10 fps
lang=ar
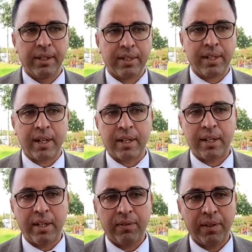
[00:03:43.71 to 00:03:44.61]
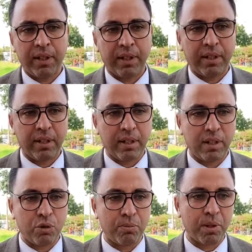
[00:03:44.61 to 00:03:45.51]
التحقنا في هذا
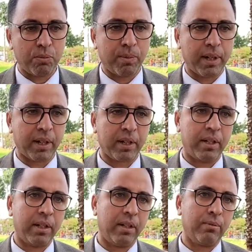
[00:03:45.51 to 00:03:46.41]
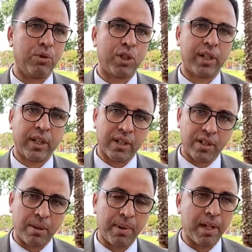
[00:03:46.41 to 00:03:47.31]
اليوم المبارك لمشاركه
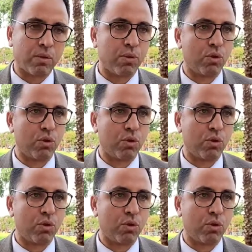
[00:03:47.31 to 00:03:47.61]
الزميلات